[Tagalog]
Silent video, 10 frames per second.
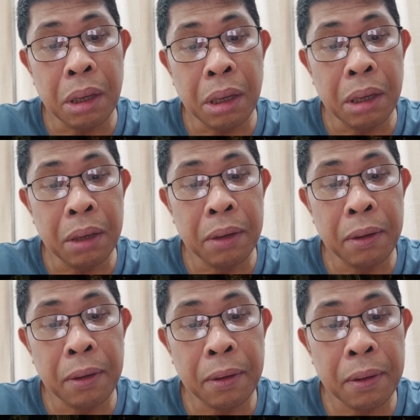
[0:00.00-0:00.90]
Uh, ah,
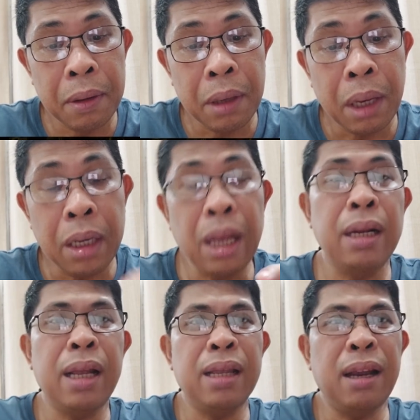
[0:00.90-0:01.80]
in
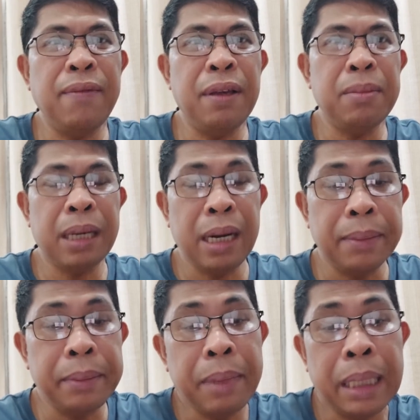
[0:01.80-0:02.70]
an interview
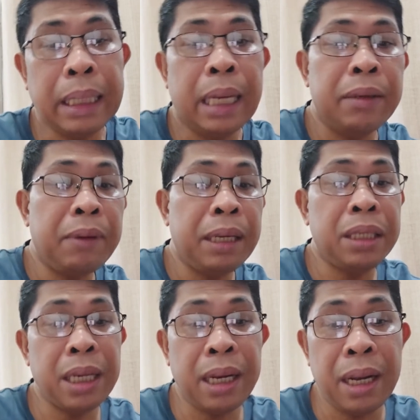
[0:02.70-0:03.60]
mga kababayan with
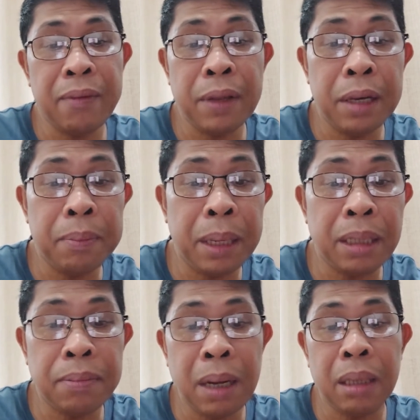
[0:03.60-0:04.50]
CNN
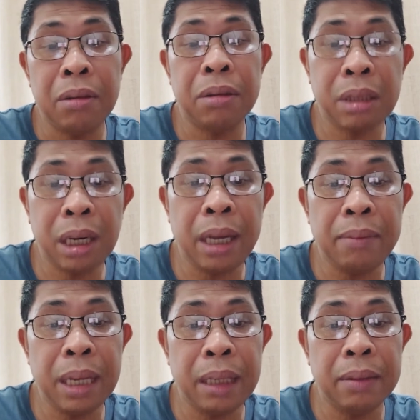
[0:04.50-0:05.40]
Philippines, Marcos
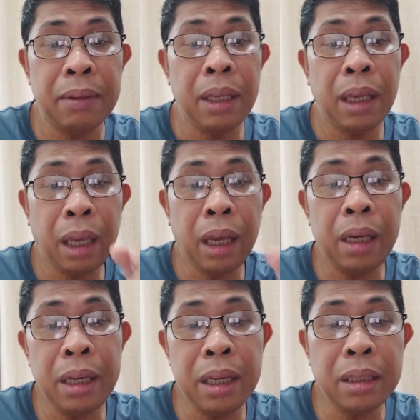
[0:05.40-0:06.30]
claimed that
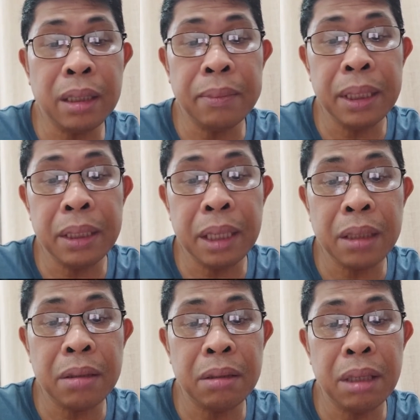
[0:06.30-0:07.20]
any
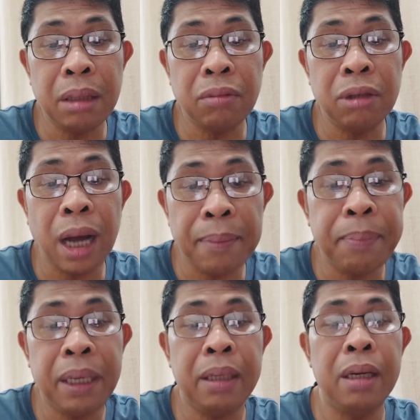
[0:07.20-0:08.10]
destabilization that would
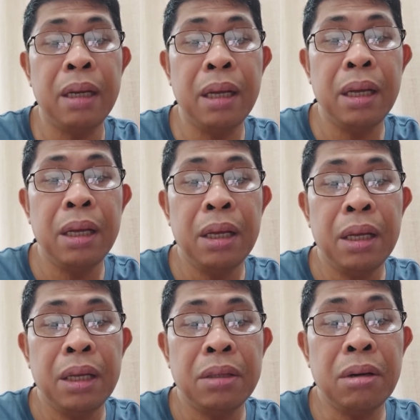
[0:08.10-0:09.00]
happen
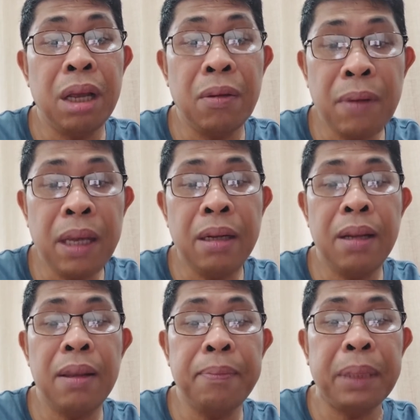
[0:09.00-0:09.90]
should he
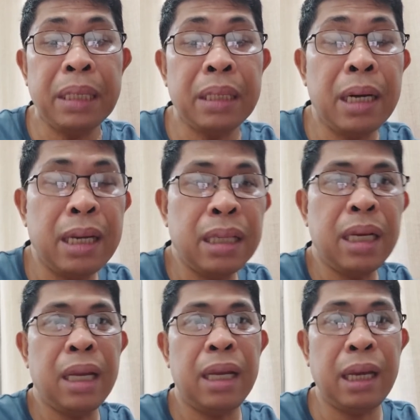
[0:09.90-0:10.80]
win the
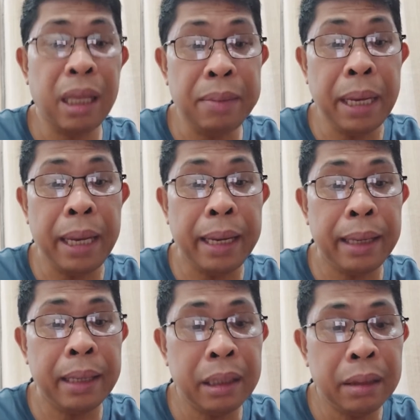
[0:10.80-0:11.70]
presidency in May
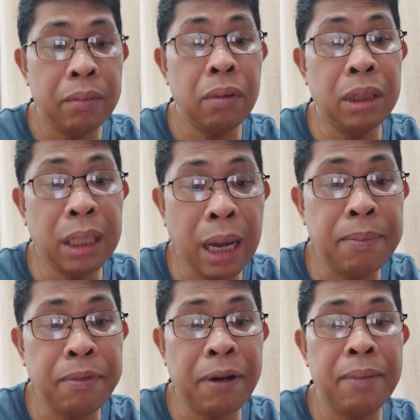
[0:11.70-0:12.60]
would
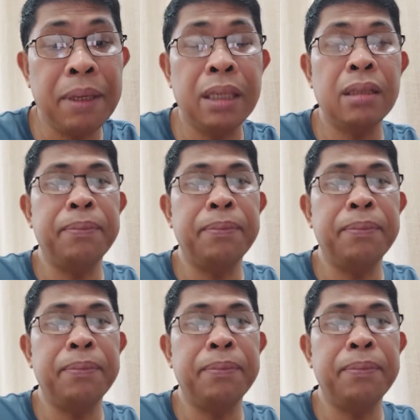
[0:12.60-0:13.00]
come from his